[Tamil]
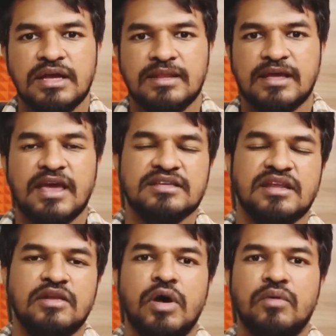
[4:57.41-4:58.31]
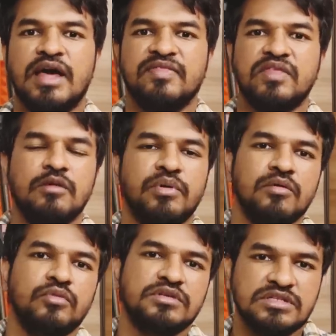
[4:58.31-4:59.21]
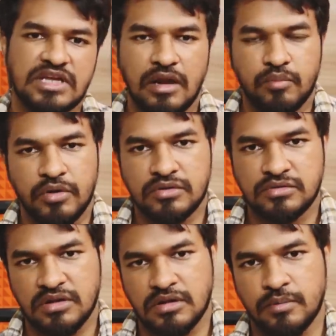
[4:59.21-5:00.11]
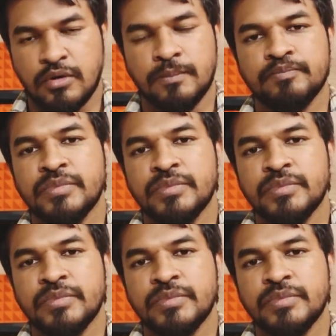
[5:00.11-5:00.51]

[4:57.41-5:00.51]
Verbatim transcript: இந்த கேஸில் இன்வால்வ் ஆன அத்தனை பேரையும் பிடிச்சி ஜெயிலில் போடணும்னு சொன்னதுக்கப்புறம்